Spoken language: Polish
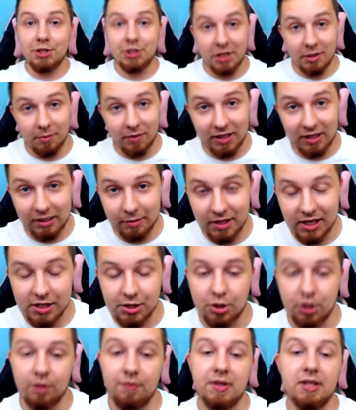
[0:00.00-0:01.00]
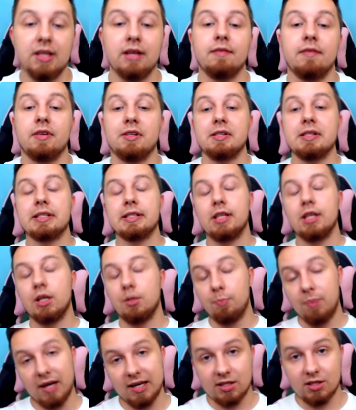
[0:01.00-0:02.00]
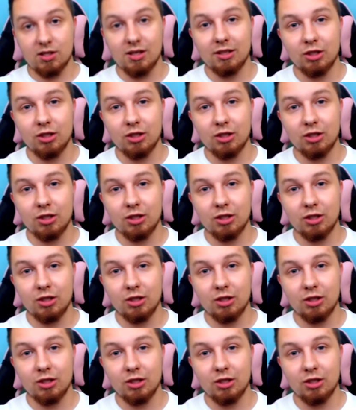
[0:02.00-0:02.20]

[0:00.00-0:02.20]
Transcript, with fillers: Siemane maneczko, witam was wszystkich bardzo,